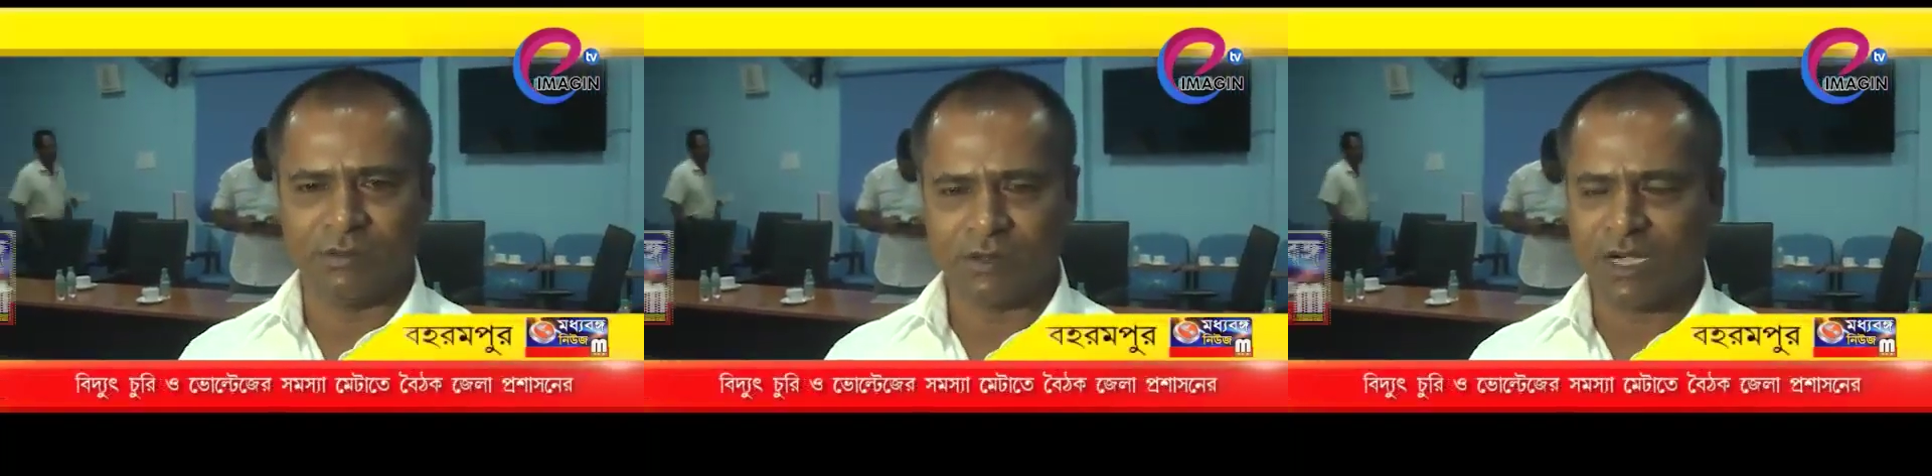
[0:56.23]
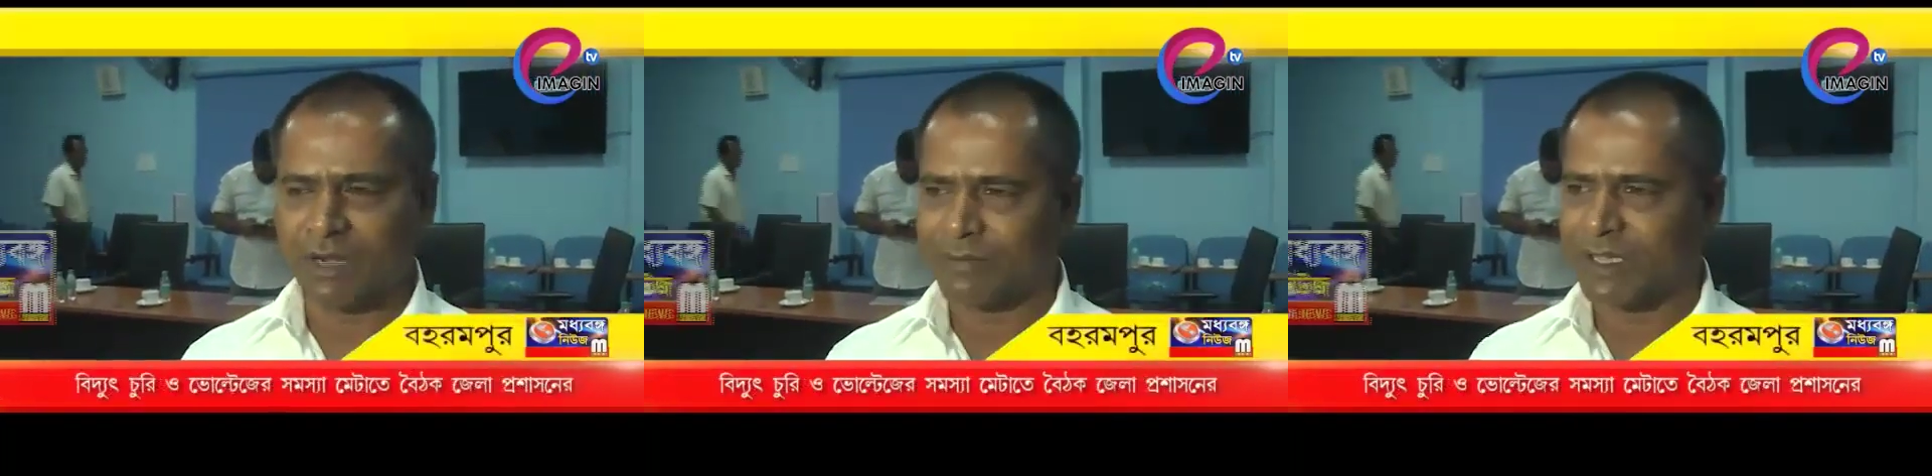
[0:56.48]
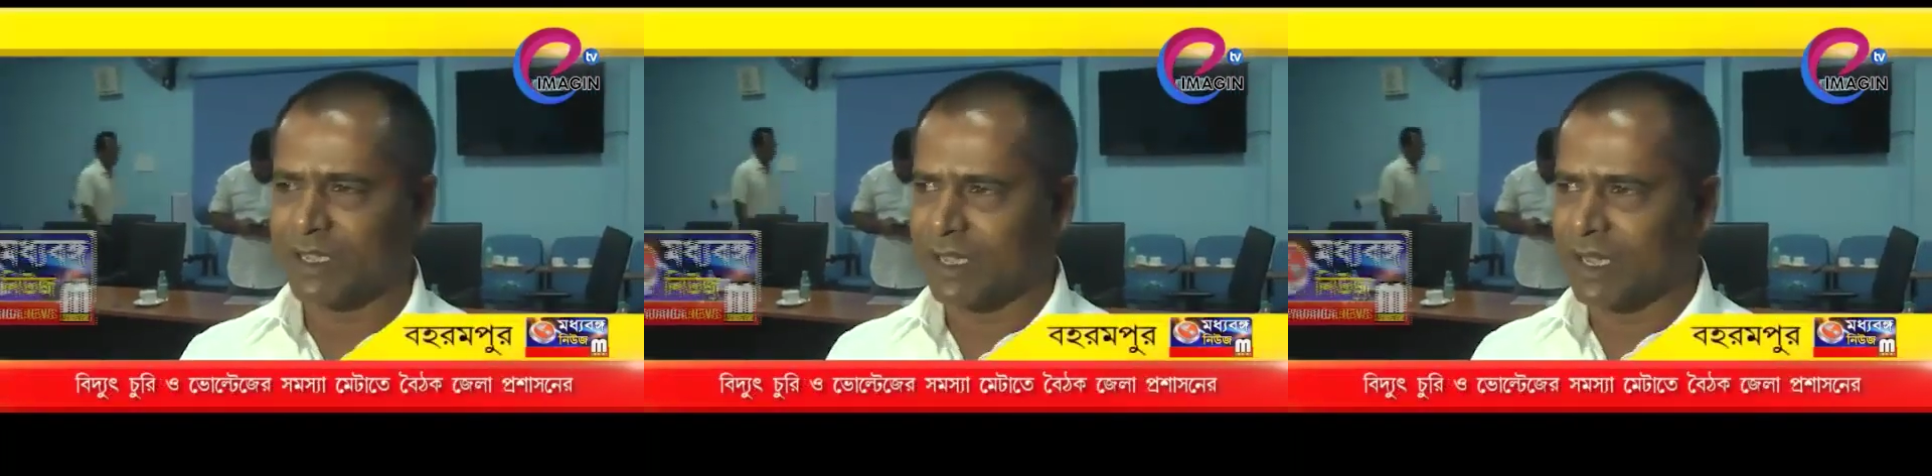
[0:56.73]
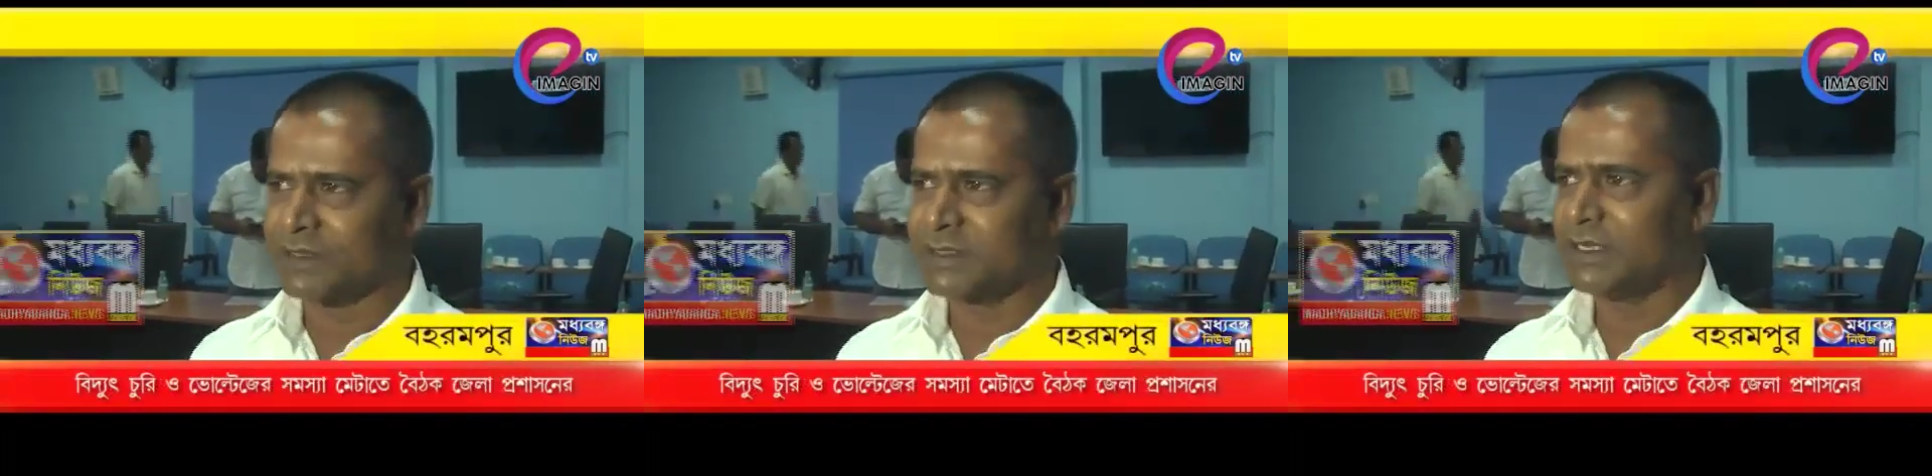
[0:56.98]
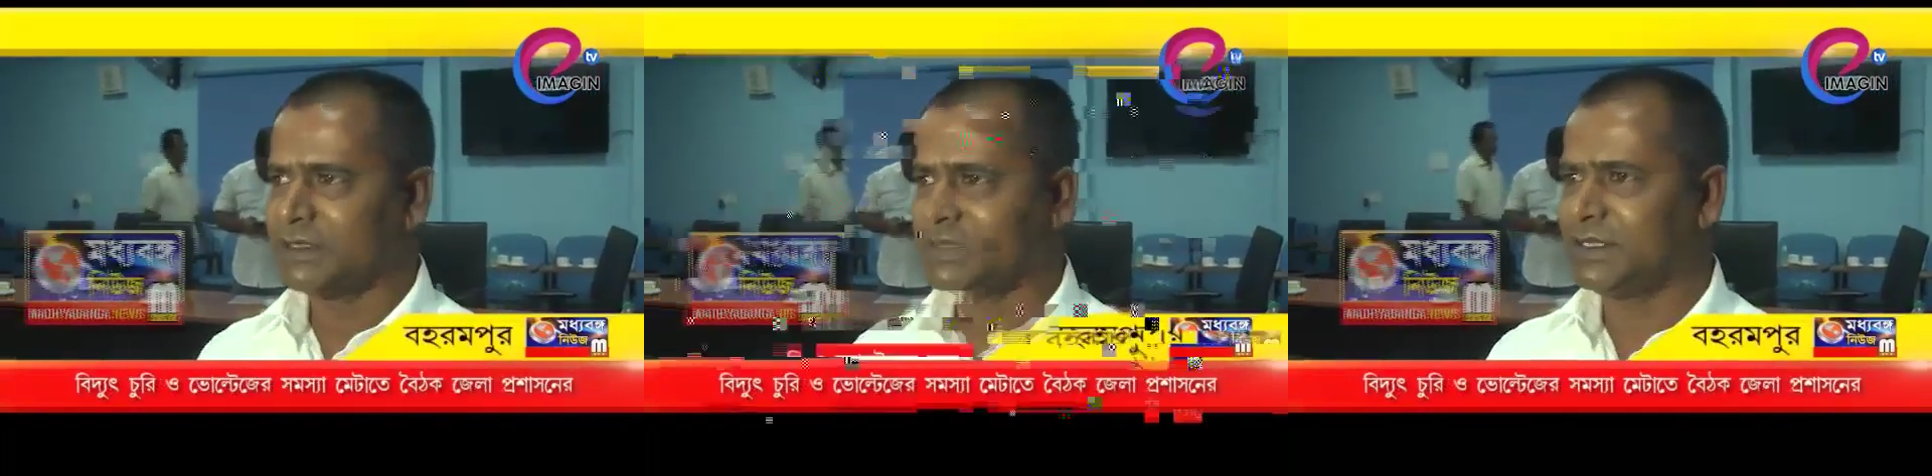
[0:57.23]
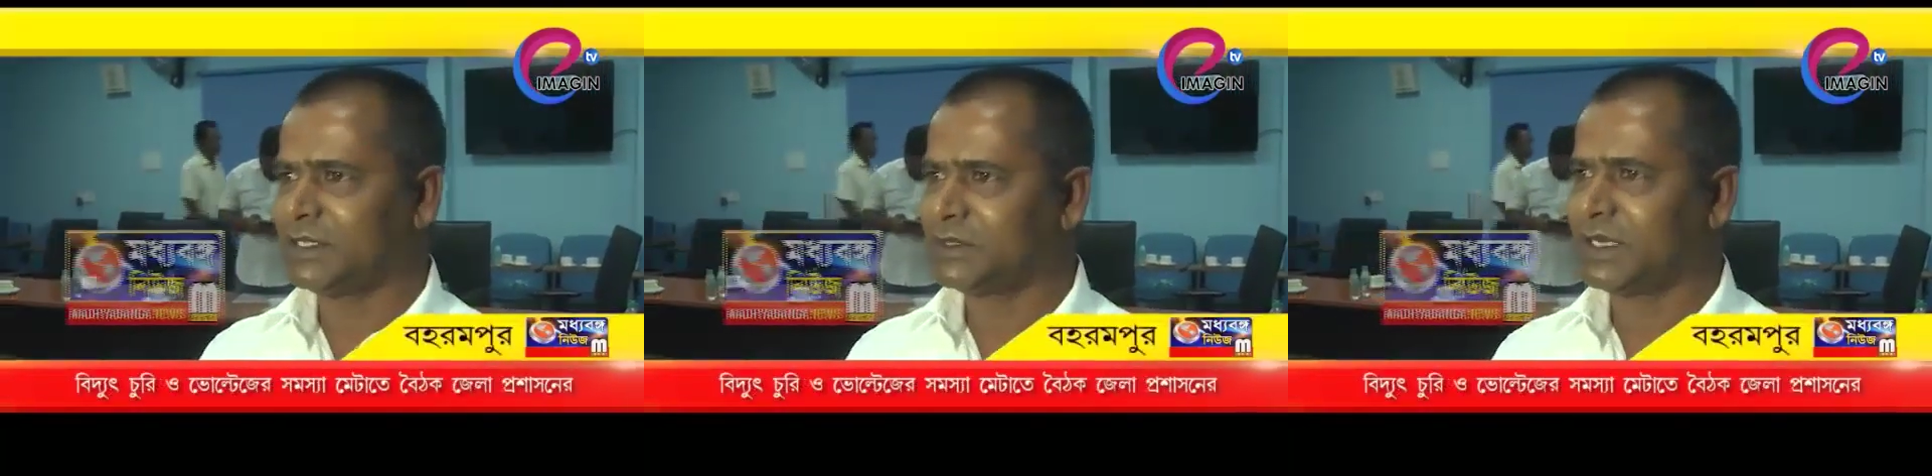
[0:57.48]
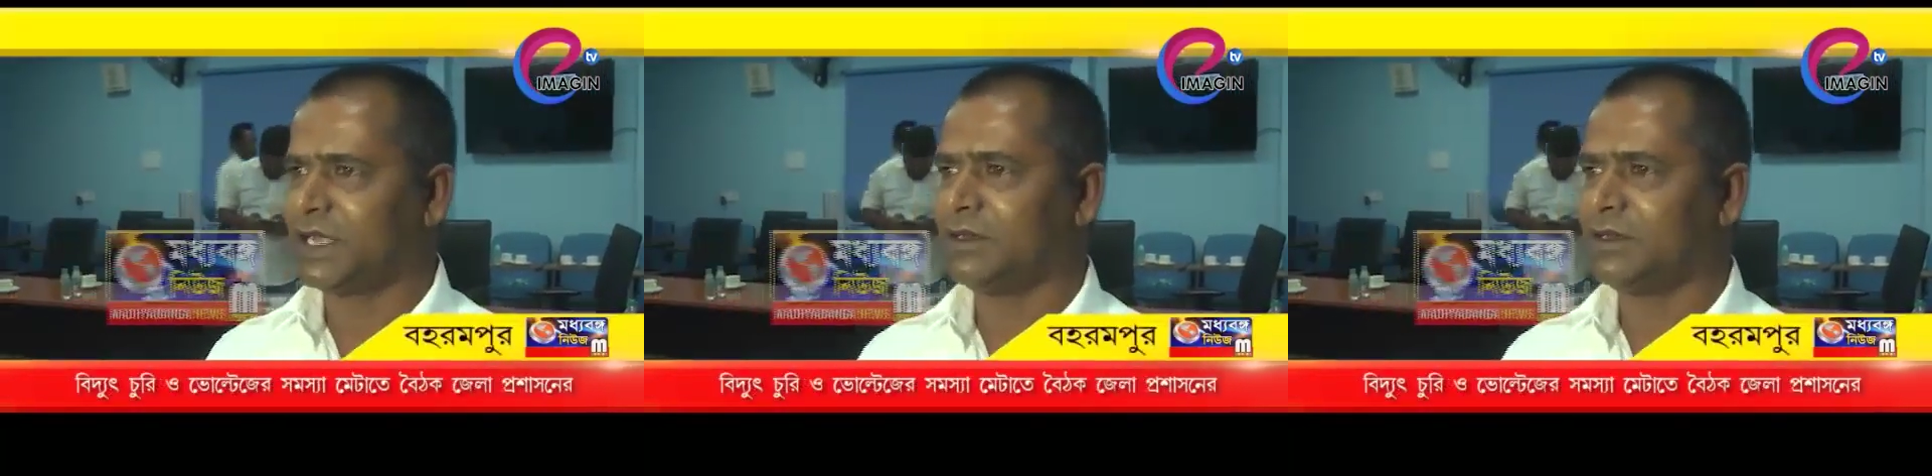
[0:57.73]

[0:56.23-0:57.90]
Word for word: এবং আমরা আজকের সিদ্ধান্ত